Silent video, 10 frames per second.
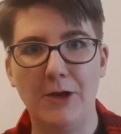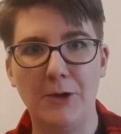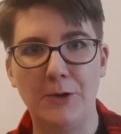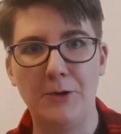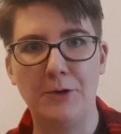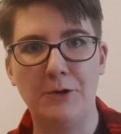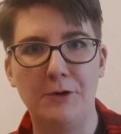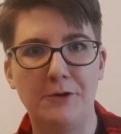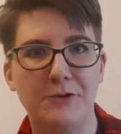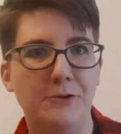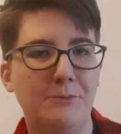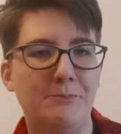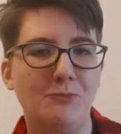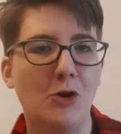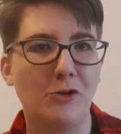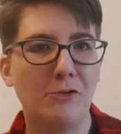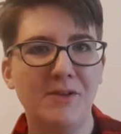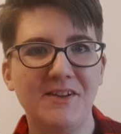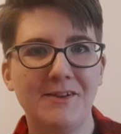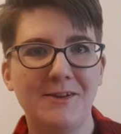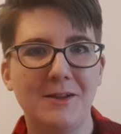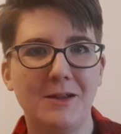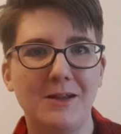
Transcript: Euh, en Suisse,